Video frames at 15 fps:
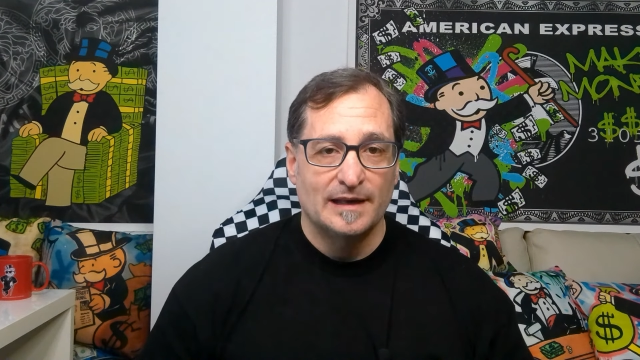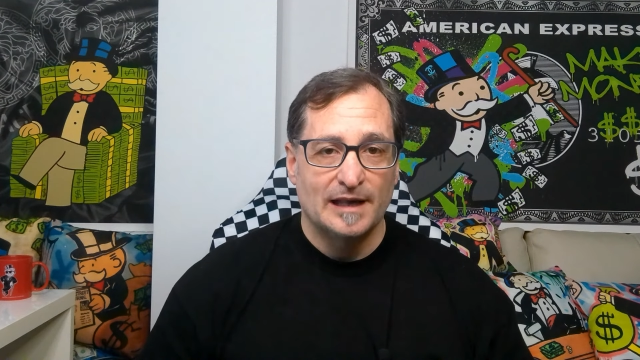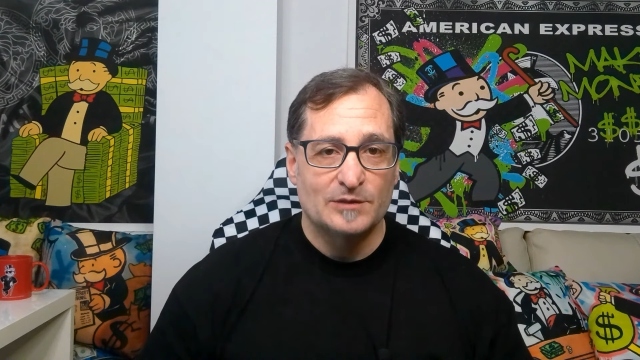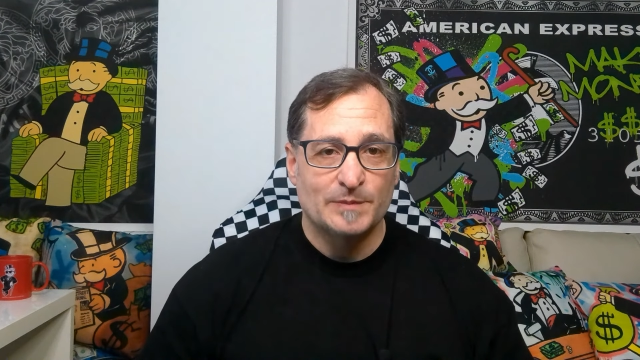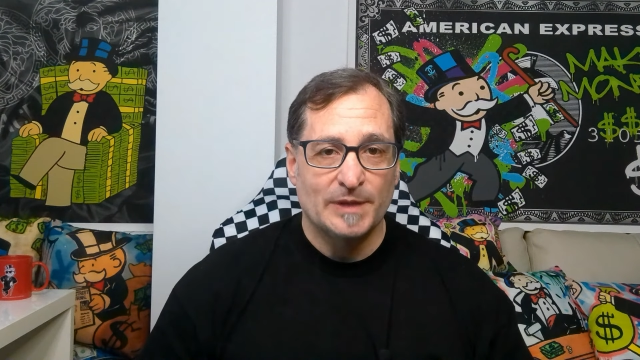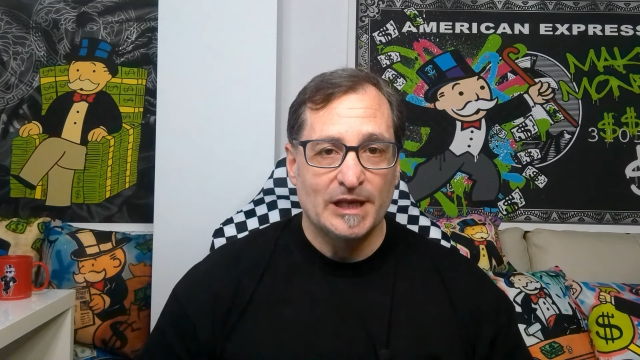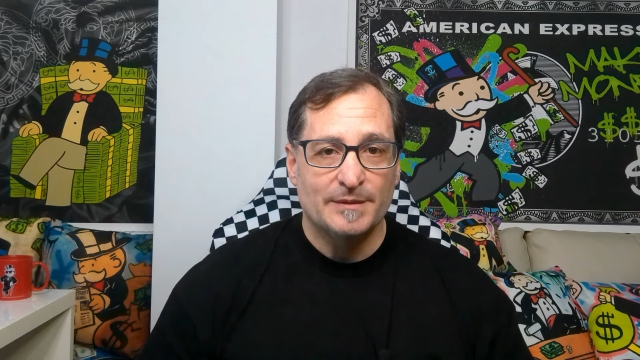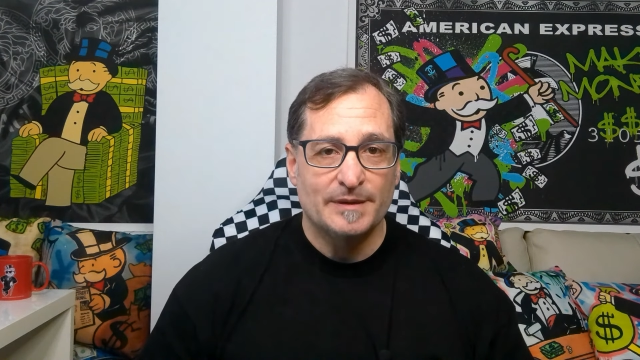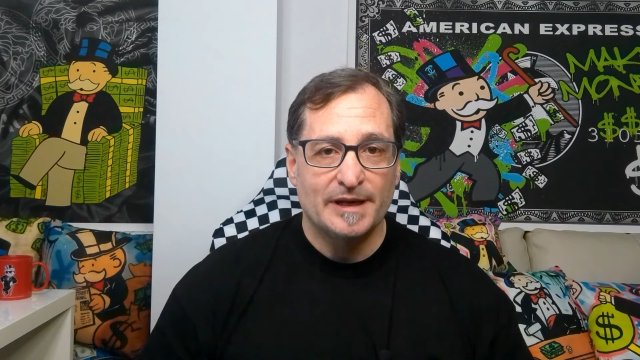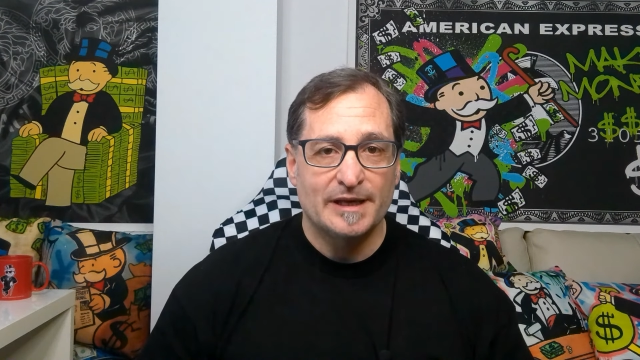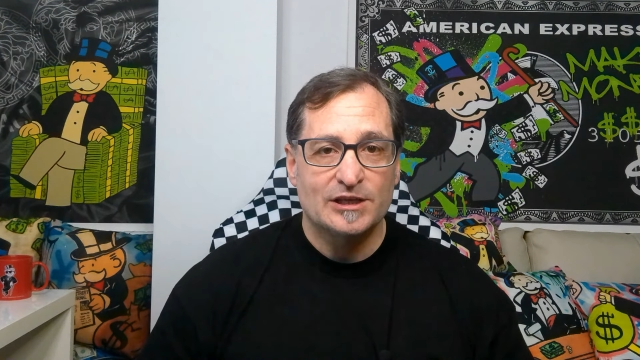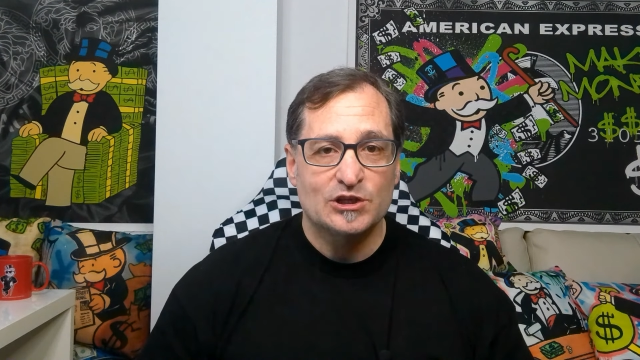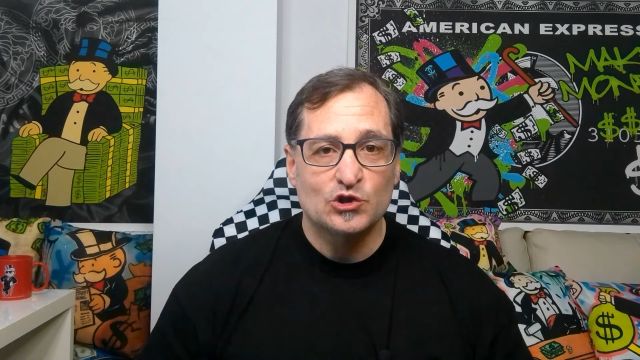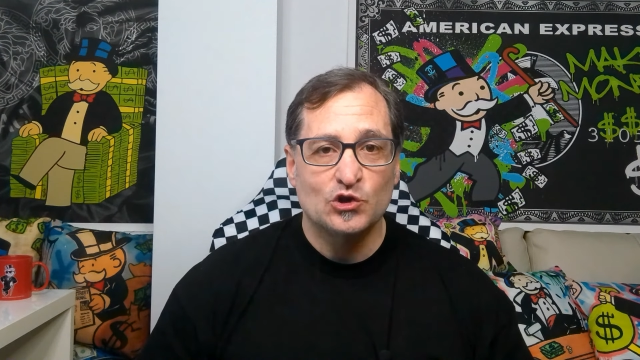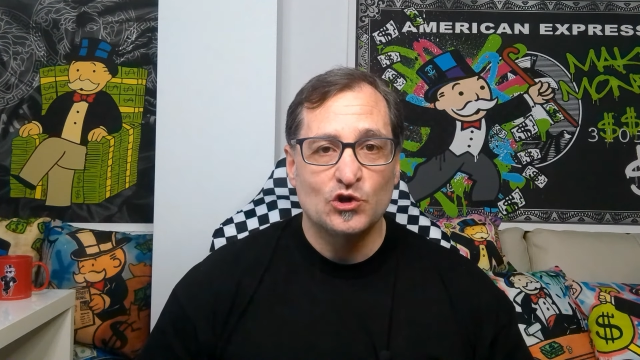Las
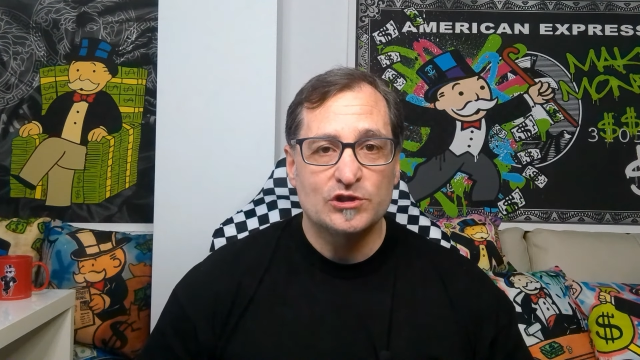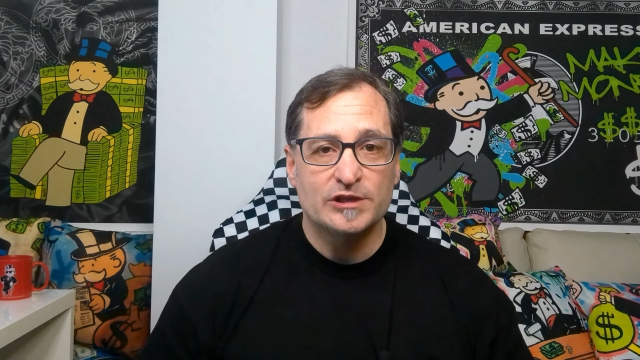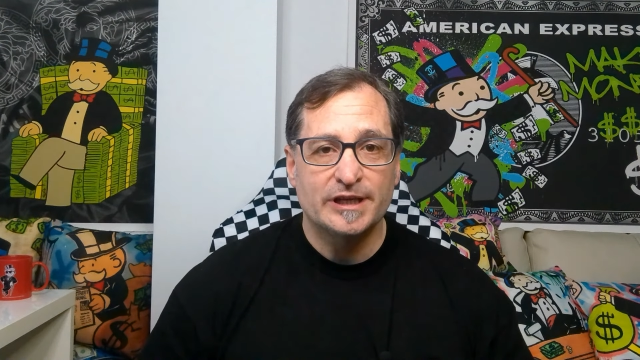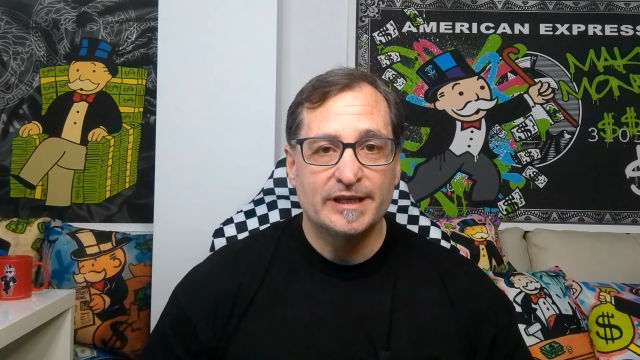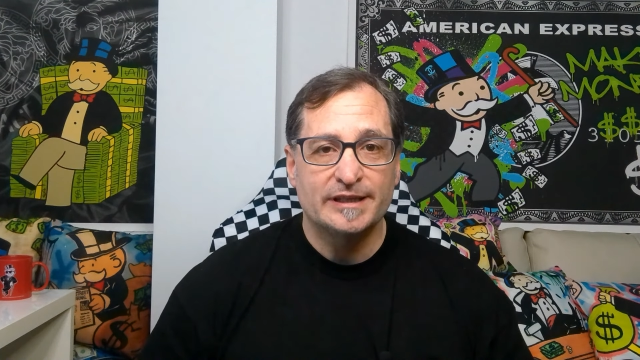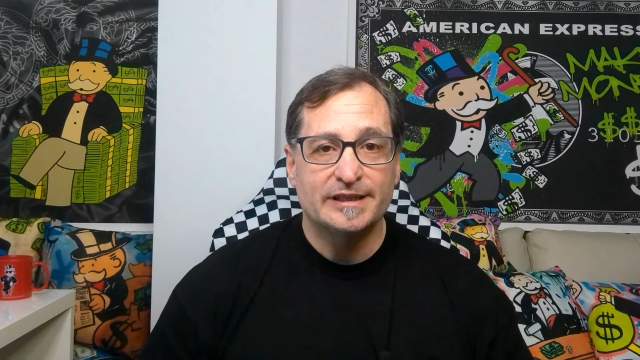palabras no se